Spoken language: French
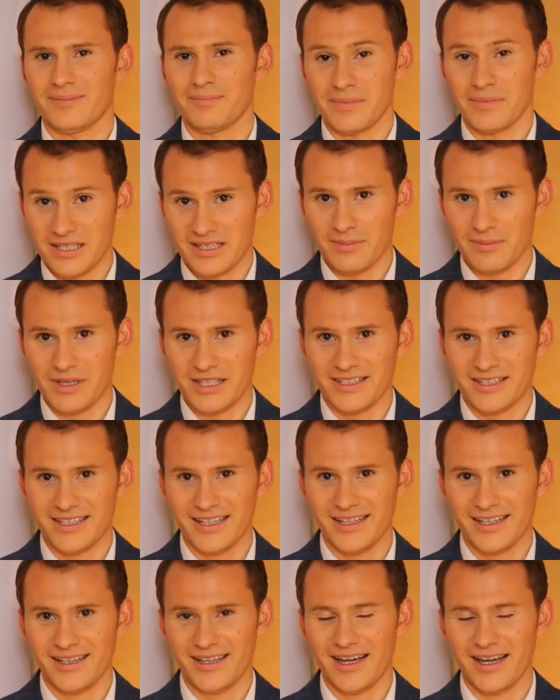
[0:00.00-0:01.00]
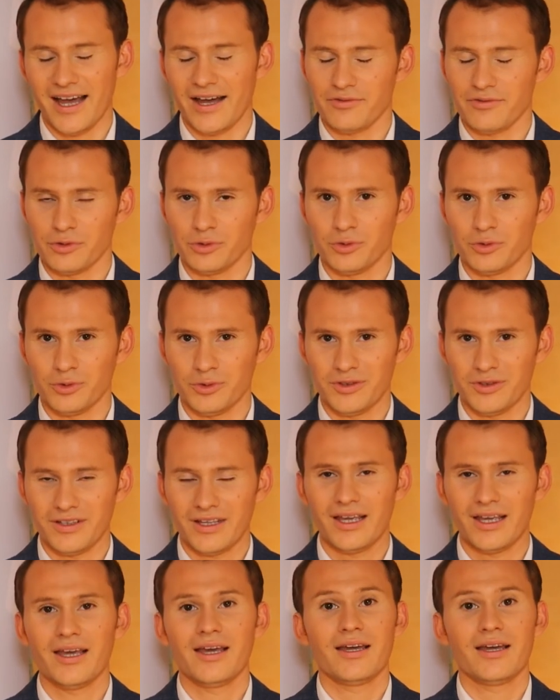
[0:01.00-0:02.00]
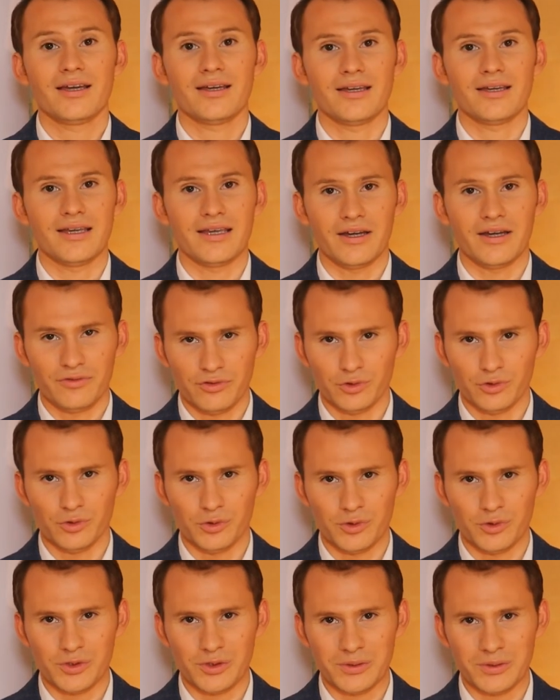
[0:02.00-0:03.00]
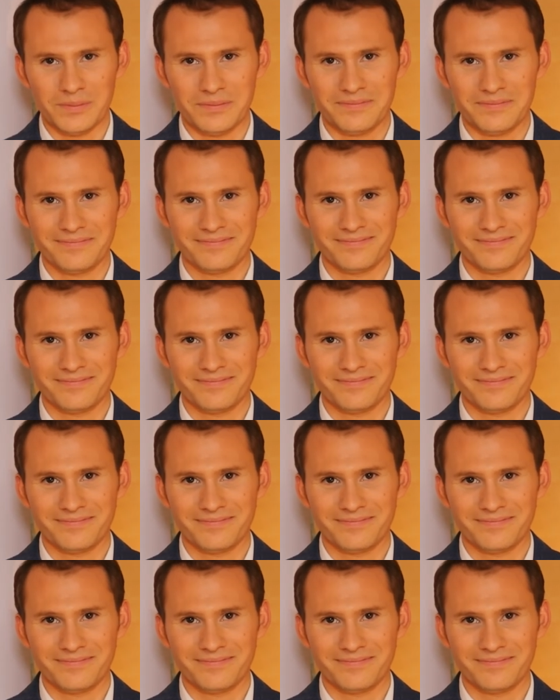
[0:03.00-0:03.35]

Mes amitiés à vous toutes et à vous tous.